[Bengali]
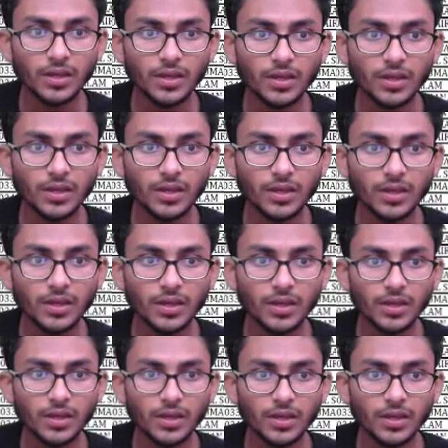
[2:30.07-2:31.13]
ওয়ান সেকেন্ড
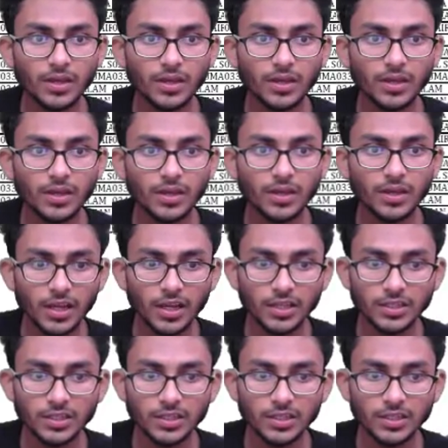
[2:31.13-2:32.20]

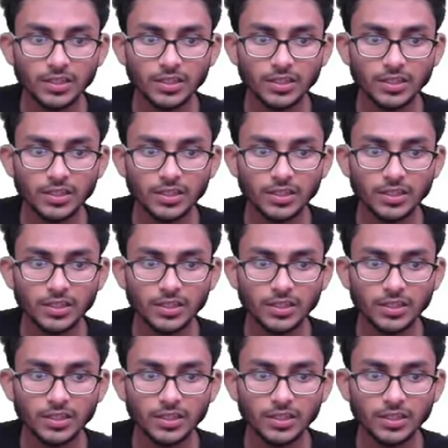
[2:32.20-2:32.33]
এখানে দেখো